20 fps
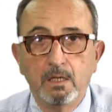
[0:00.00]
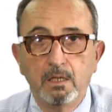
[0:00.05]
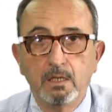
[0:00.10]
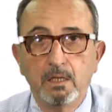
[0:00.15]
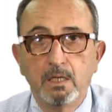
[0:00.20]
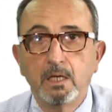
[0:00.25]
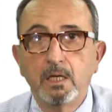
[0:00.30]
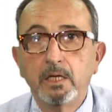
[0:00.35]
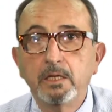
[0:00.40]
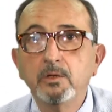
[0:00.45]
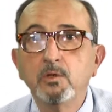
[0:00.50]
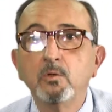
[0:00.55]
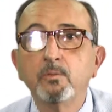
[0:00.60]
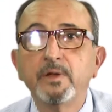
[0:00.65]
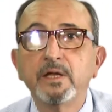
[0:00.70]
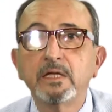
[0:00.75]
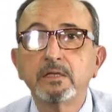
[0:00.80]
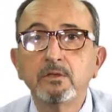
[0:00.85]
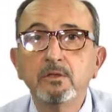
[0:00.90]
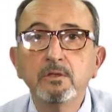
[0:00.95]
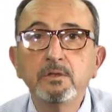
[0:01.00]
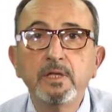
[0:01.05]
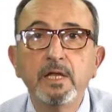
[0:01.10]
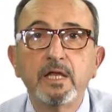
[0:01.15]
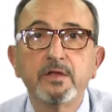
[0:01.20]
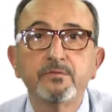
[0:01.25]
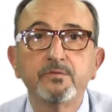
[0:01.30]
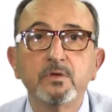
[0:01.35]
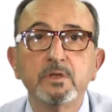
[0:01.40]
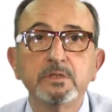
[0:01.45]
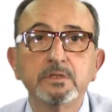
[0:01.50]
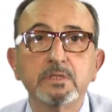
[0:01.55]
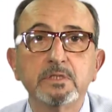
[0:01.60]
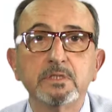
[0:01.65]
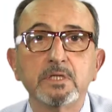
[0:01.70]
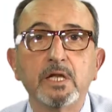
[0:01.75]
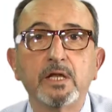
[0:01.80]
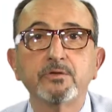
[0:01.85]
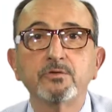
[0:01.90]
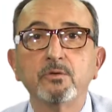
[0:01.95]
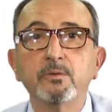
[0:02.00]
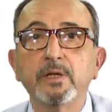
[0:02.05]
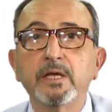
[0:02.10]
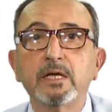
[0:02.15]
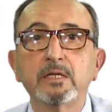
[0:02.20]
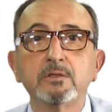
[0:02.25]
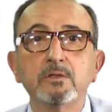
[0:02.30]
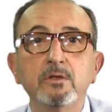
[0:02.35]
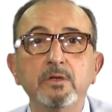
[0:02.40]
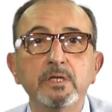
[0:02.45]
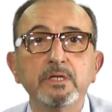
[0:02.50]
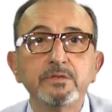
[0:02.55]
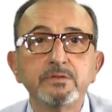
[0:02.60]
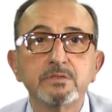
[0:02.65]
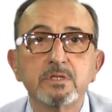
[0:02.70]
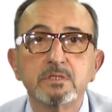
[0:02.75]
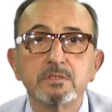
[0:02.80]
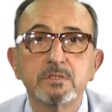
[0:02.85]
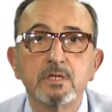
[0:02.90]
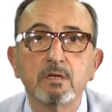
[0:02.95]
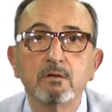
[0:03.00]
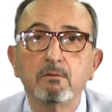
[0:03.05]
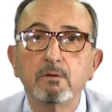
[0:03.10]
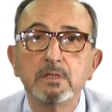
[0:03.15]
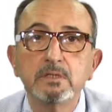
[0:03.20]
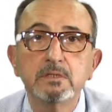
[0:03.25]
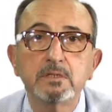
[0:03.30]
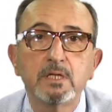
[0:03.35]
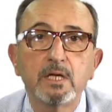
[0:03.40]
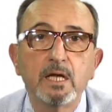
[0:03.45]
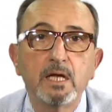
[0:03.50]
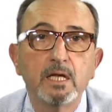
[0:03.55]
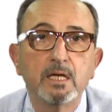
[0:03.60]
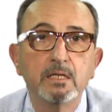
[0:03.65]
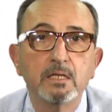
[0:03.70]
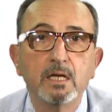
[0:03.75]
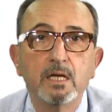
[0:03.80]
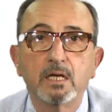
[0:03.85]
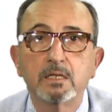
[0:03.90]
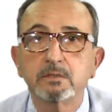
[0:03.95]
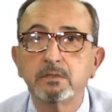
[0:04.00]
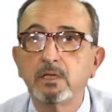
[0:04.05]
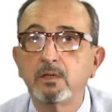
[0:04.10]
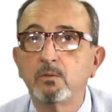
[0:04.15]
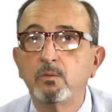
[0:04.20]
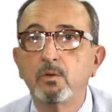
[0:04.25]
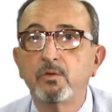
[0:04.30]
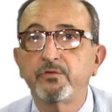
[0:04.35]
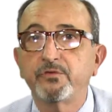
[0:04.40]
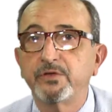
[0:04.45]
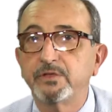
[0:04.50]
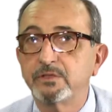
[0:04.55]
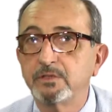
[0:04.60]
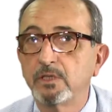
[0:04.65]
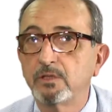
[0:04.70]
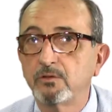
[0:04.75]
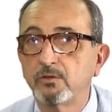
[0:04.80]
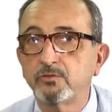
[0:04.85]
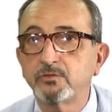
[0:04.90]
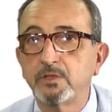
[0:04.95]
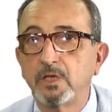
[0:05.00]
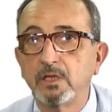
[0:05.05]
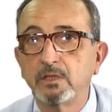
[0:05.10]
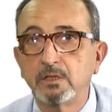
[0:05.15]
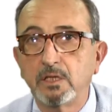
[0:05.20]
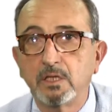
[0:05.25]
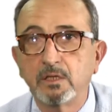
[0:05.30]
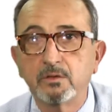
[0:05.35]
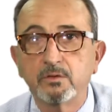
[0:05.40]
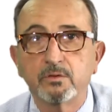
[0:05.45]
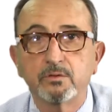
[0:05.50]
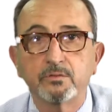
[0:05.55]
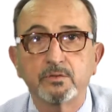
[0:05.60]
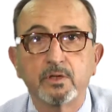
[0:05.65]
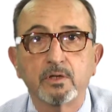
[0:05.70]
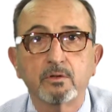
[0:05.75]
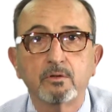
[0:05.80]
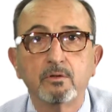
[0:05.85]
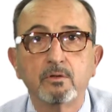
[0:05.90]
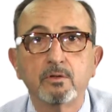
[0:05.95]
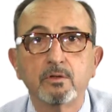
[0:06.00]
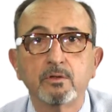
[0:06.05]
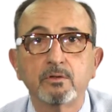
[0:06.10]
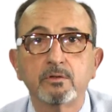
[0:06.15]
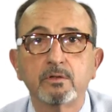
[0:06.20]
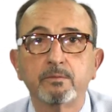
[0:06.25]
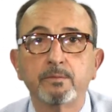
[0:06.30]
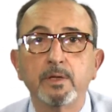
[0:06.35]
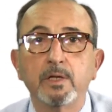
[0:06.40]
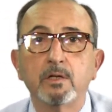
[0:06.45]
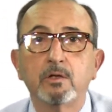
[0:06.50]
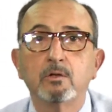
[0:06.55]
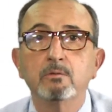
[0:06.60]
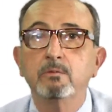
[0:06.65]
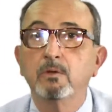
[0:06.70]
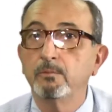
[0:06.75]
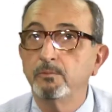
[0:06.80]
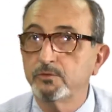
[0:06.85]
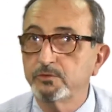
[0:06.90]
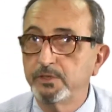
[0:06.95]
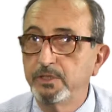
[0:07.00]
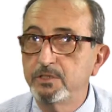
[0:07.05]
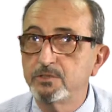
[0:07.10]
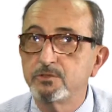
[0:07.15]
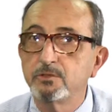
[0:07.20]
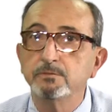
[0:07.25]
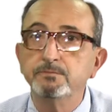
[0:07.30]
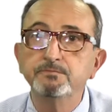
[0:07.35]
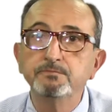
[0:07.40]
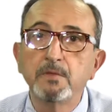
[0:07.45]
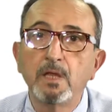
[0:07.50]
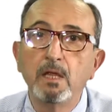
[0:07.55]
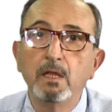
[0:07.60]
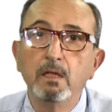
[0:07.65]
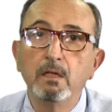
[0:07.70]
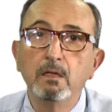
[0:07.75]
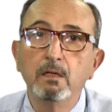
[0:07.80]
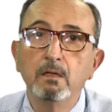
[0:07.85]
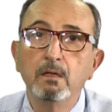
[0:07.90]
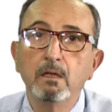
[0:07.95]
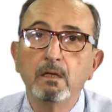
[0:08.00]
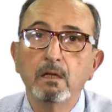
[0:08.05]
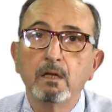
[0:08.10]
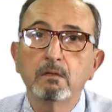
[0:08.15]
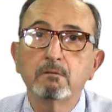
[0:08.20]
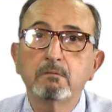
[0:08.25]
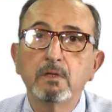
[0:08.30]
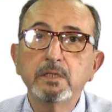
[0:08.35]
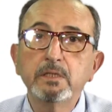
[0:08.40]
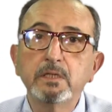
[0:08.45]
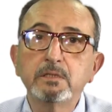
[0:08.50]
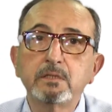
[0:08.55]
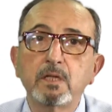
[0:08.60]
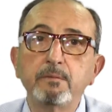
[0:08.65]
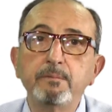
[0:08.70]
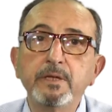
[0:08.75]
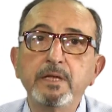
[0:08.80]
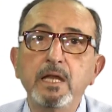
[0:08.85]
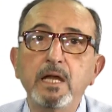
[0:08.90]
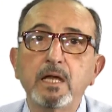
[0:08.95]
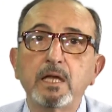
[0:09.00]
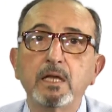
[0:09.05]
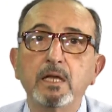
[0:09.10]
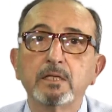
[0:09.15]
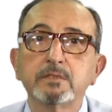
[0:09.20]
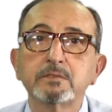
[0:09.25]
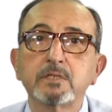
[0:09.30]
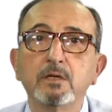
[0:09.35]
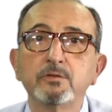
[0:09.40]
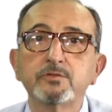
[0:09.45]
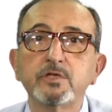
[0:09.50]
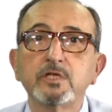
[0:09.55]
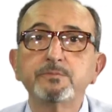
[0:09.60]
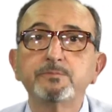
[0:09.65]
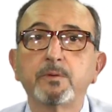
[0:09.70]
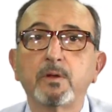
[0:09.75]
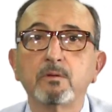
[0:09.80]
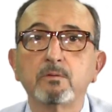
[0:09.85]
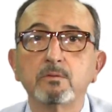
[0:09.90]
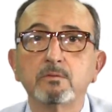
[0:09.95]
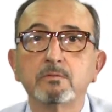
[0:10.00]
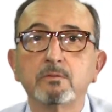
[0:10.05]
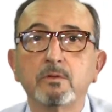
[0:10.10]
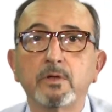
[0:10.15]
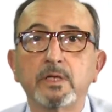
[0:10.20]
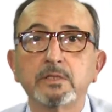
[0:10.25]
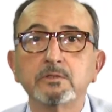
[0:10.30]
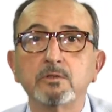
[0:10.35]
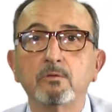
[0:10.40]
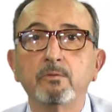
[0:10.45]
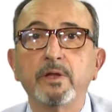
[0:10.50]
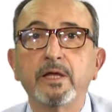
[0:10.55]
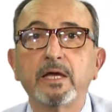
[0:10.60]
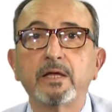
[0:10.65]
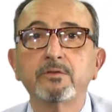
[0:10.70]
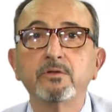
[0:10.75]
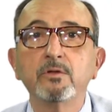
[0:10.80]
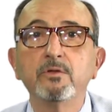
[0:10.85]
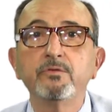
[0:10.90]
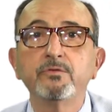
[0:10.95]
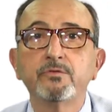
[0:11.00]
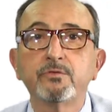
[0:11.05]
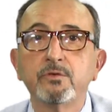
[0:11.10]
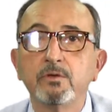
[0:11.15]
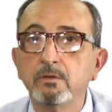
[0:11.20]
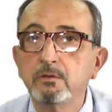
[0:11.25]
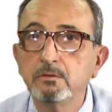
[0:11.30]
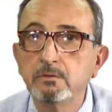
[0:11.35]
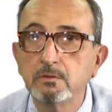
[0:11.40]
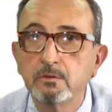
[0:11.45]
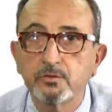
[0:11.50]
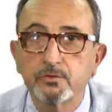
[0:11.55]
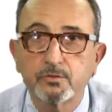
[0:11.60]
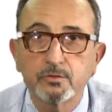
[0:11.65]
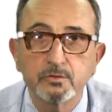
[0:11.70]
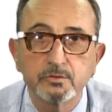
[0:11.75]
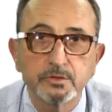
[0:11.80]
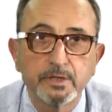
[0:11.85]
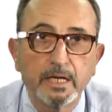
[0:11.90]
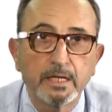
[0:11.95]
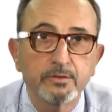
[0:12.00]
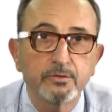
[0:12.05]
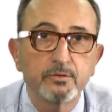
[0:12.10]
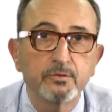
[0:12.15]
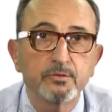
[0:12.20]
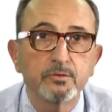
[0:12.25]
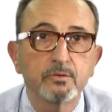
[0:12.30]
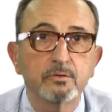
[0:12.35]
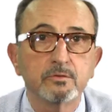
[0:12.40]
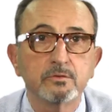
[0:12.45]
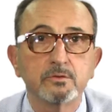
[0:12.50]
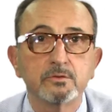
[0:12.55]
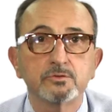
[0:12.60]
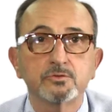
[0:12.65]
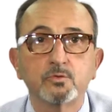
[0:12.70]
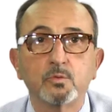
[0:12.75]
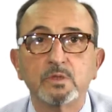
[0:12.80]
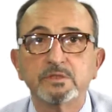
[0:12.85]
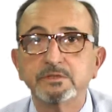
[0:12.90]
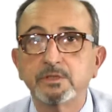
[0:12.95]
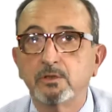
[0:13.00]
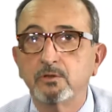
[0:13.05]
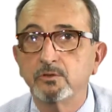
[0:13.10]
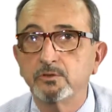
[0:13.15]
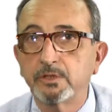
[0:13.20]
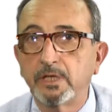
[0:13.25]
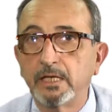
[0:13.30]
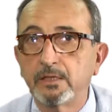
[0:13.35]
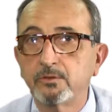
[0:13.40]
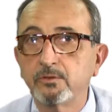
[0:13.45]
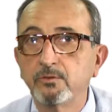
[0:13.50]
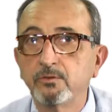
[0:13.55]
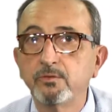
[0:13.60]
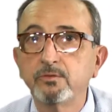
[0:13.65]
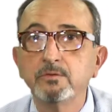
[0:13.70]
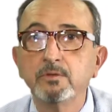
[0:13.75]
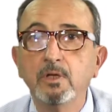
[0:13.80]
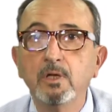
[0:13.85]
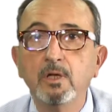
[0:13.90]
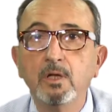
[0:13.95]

La enumeración de las fuentes de las obligaciones se encuentra en el artículo 632 del Código Civil, como hemos dicho, el cual determina que las causas productoras de obligación son los contratos, los cuasicontratos,